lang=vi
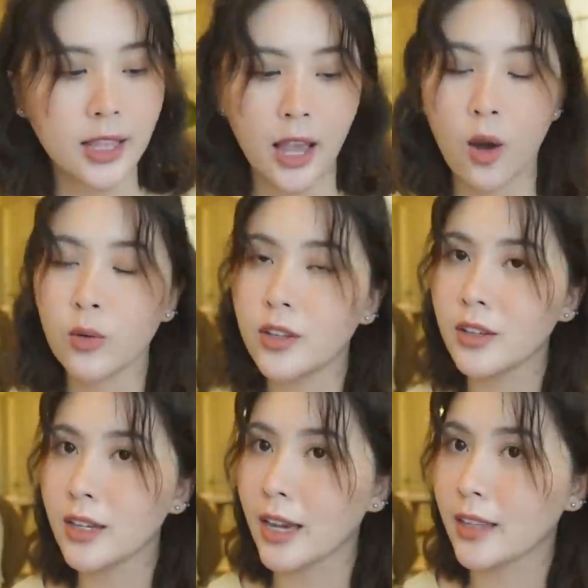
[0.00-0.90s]
theo
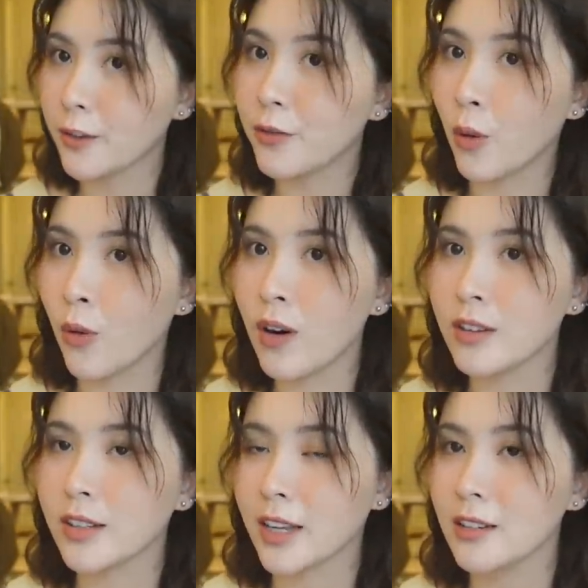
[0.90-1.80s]
những cái thành phố ở
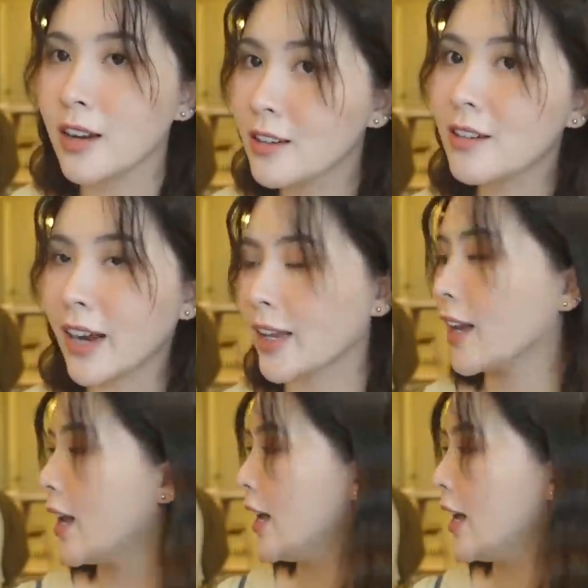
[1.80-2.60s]
những cái đất nước này